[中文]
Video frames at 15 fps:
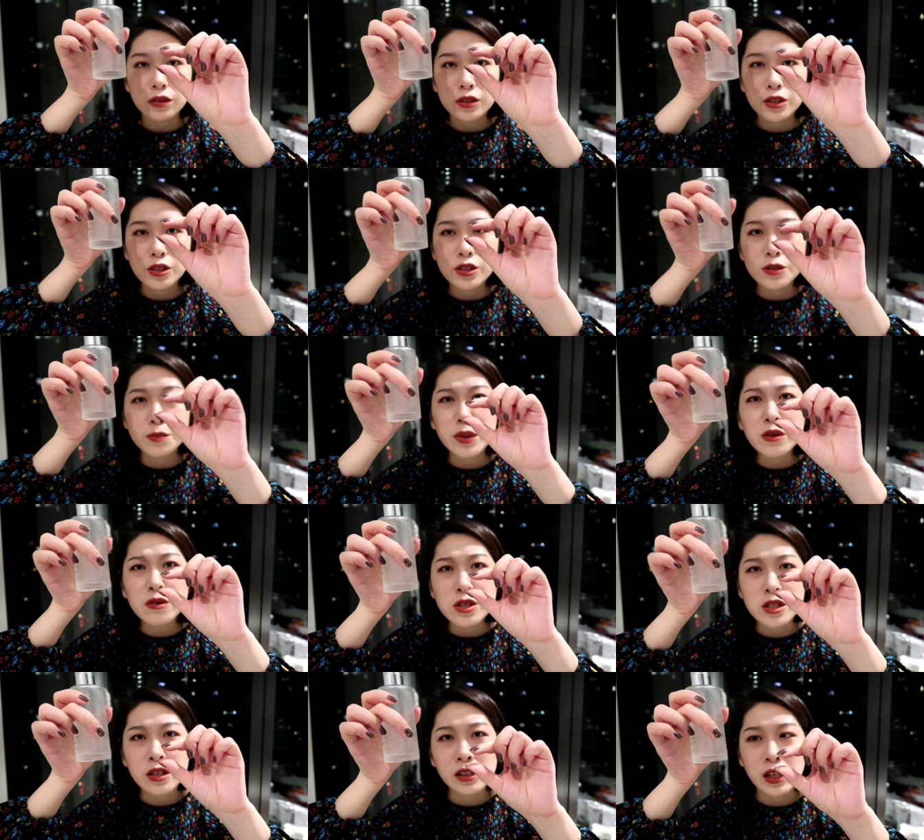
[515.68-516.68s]
其实没
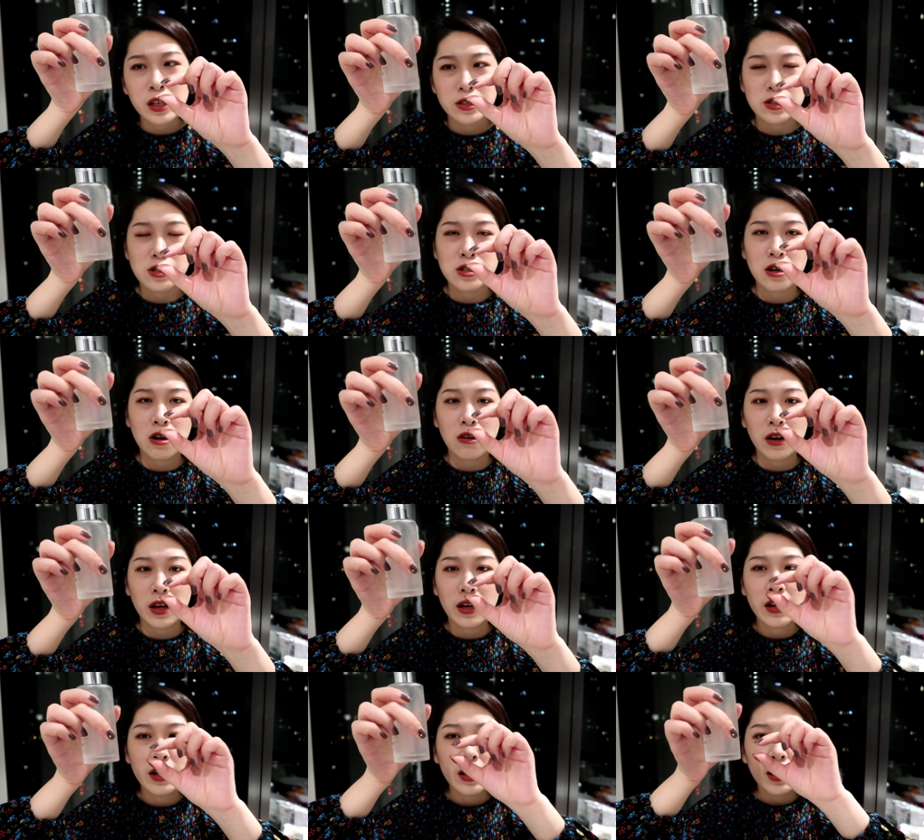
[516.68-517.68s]
有剩的很少
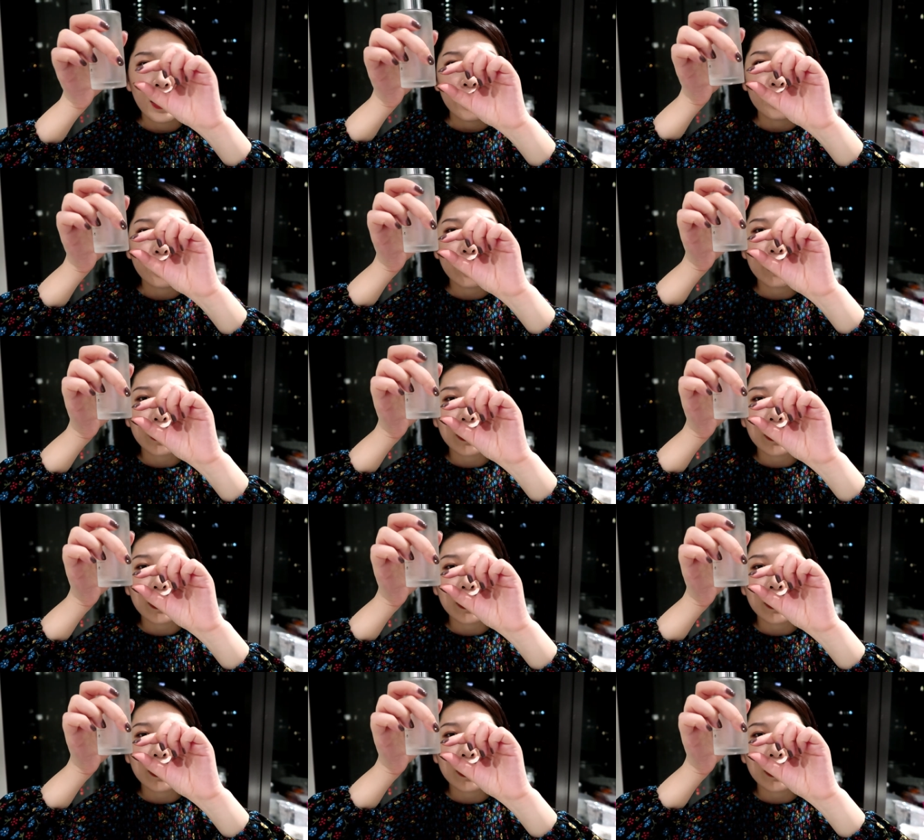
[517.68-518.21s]
哎，最后